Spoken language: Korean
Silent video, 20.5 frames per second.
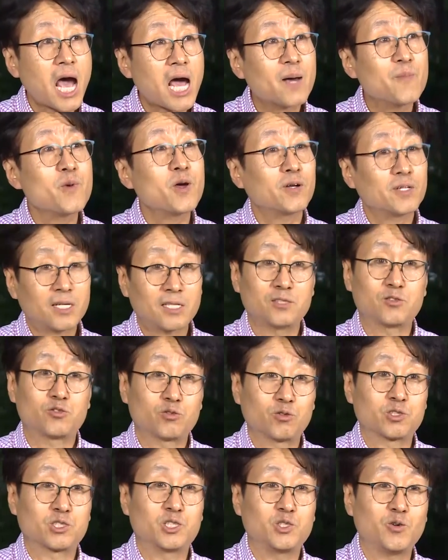하면
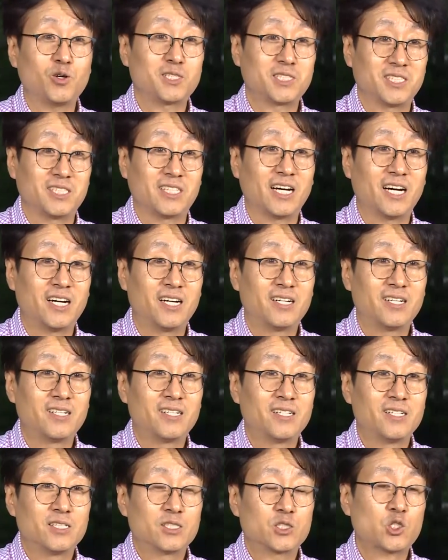할수록 쉬워진다.
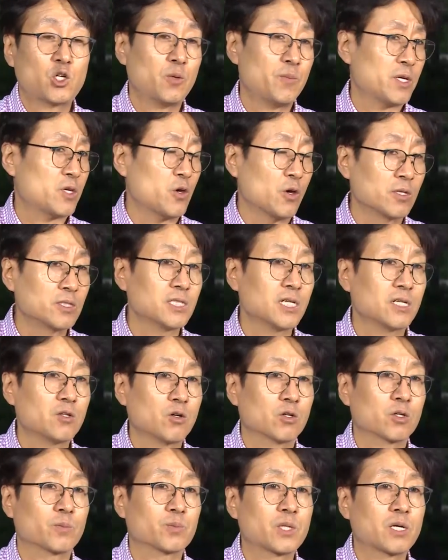처음에 굉장히
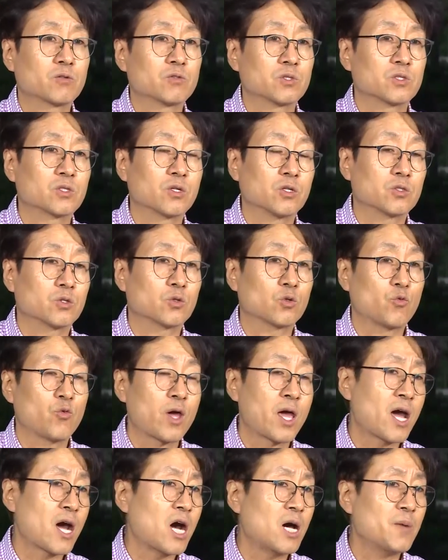어렵다고 느껴져도
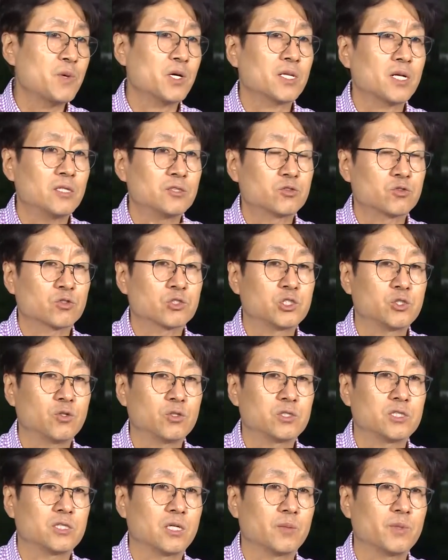왜 하면 할수록
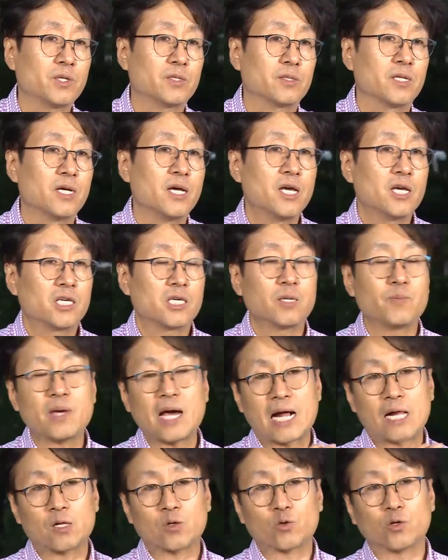쉬워지냐면
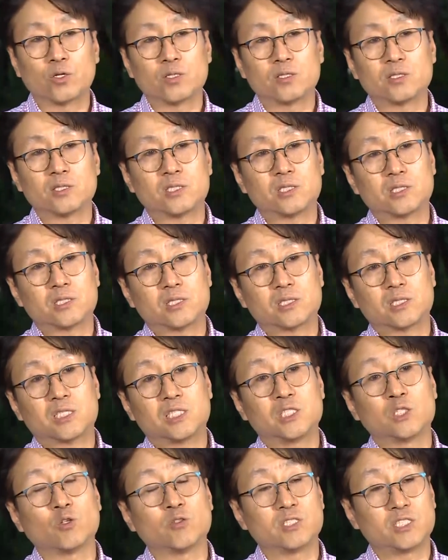이미 알고 있는
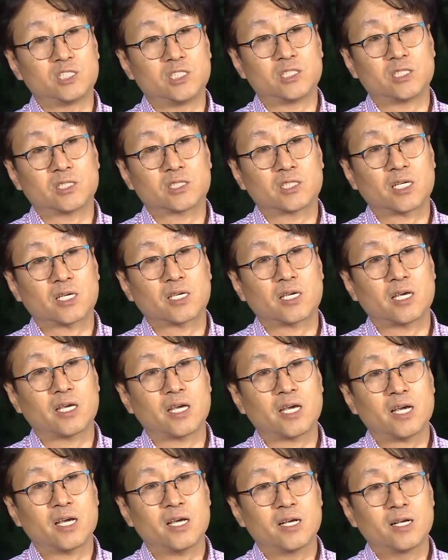기존 지식
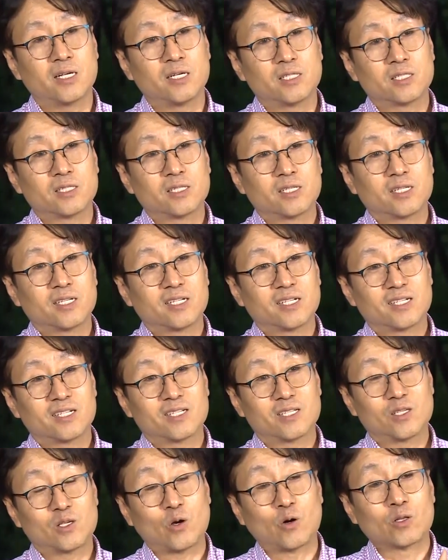체계에
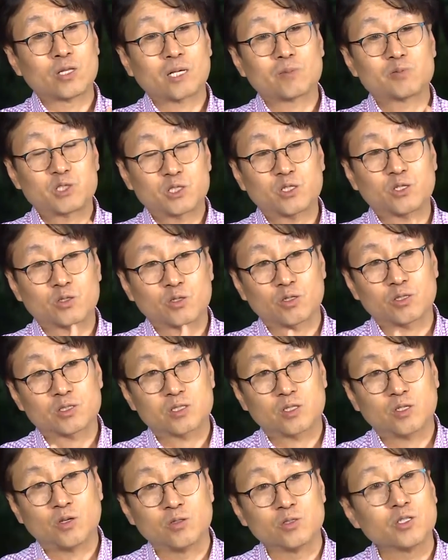연합시켜서
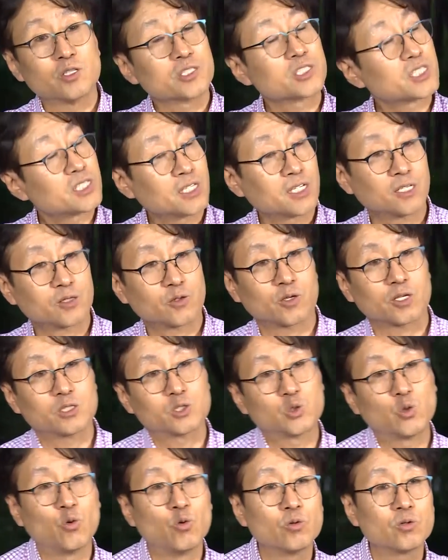연결시키기가 되게
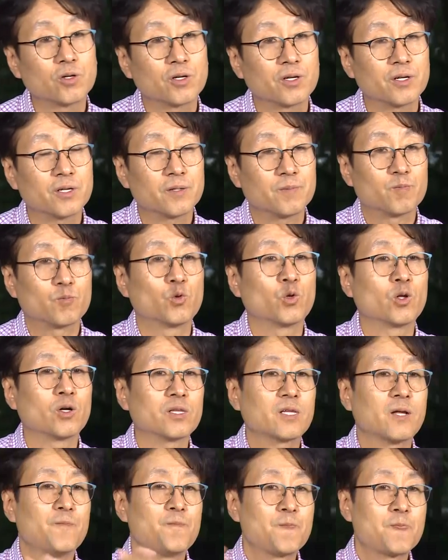좋은 거예요.
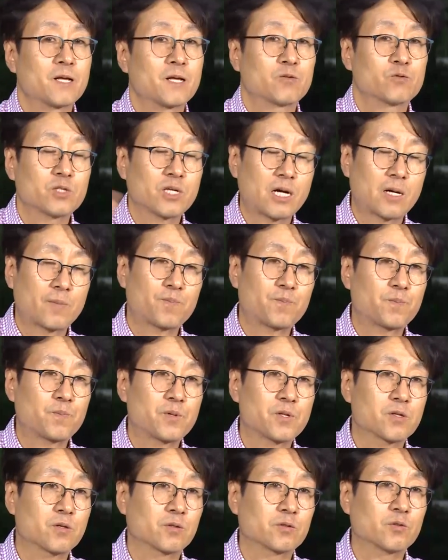물론 우리
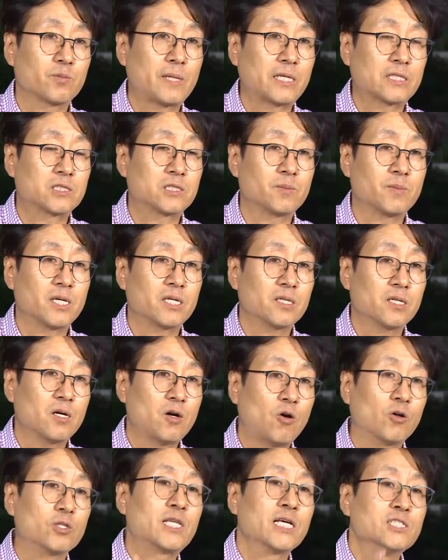앞에서도 봤지만
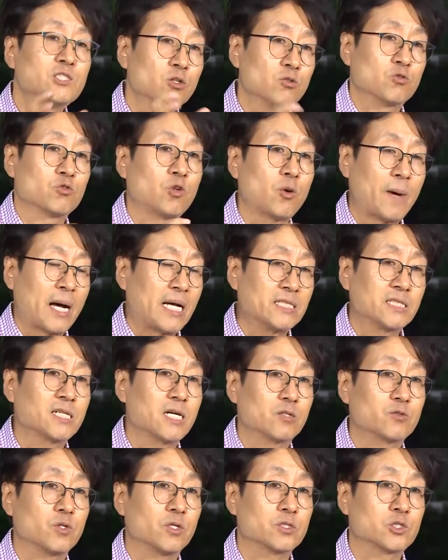어텐션도 더 많이
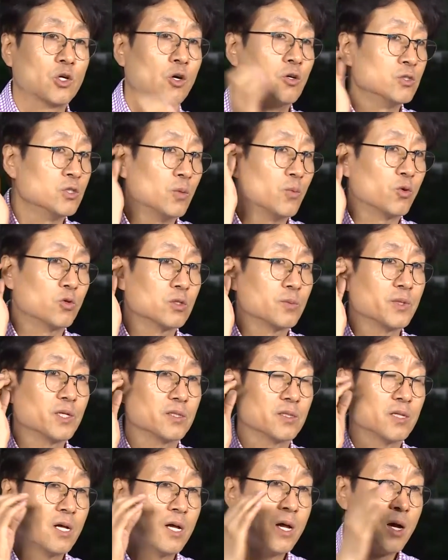가고요. 전혀
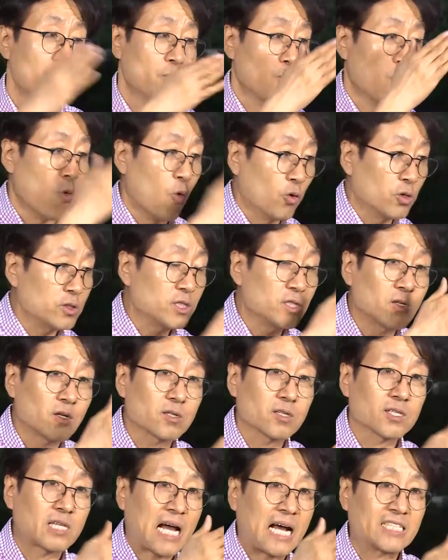모르면 모든
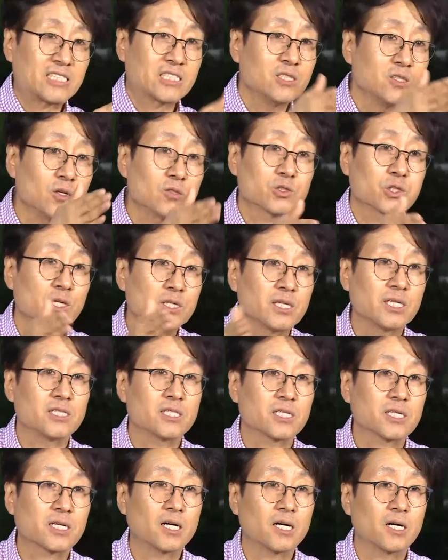것을 다 신경 써야
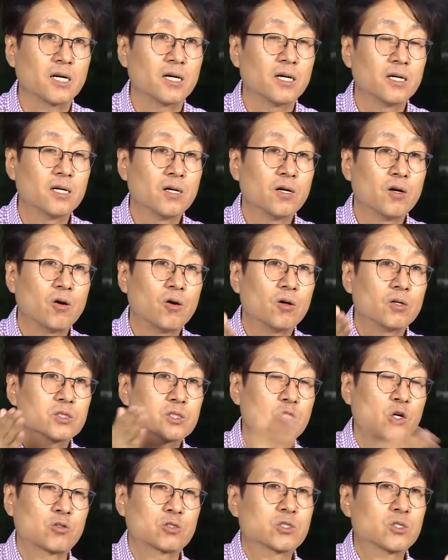되니까
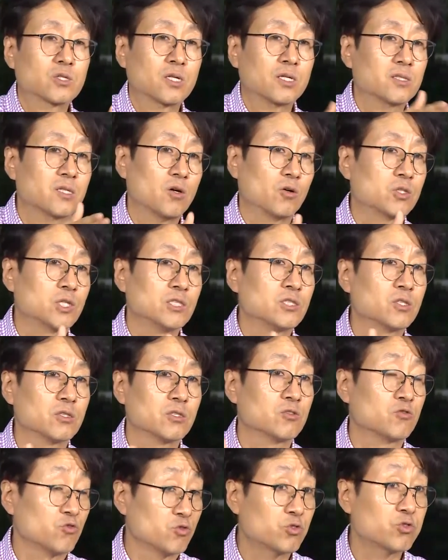적절한데
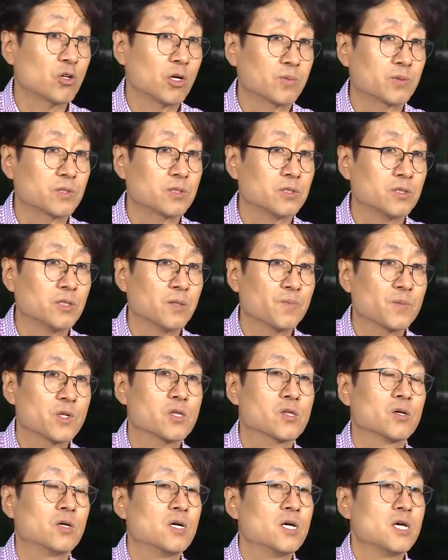어텐션을 둘 수가 없거든요.
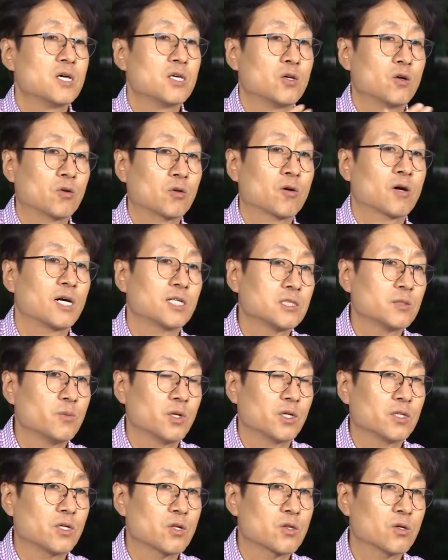그래서 여러 가지
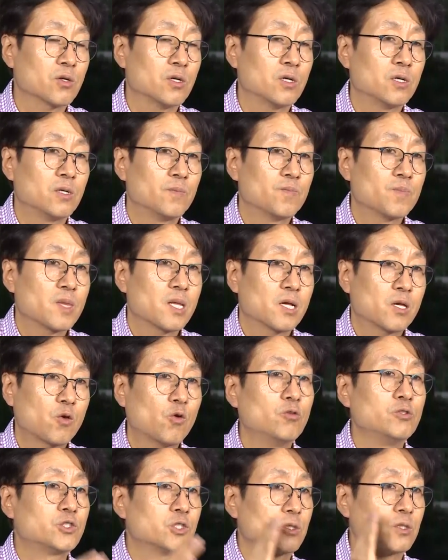면에서
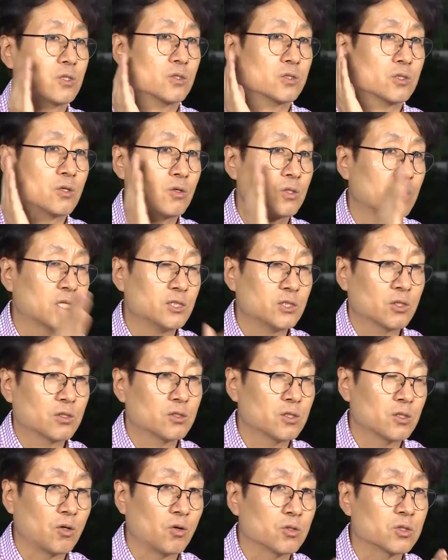효율적인 거죠.
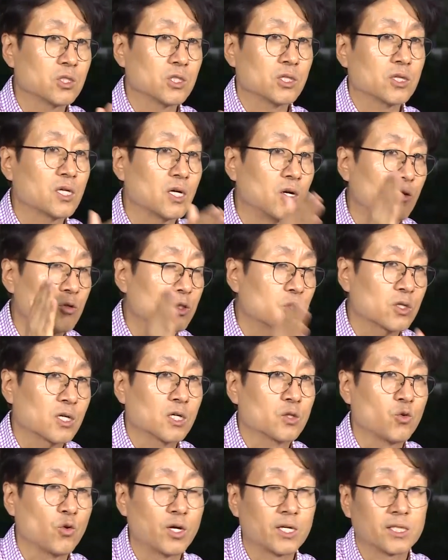어텐션을 어디다
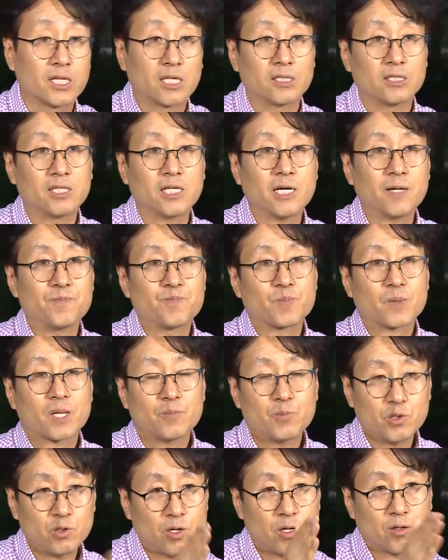어떻게 둬야 되느냐,
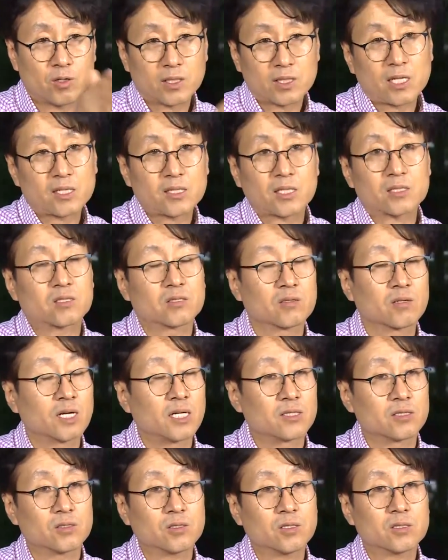필요한 거에 딱딱
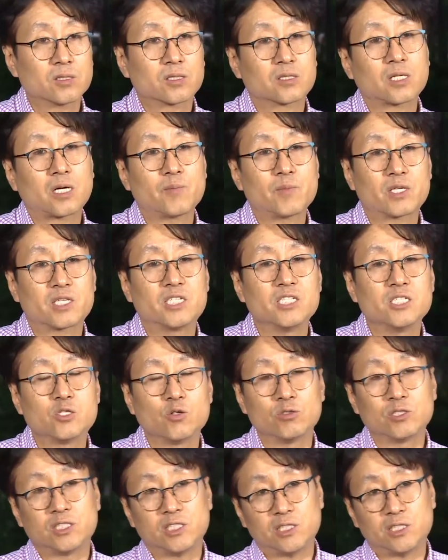들어가는 것, 그 다음에 기존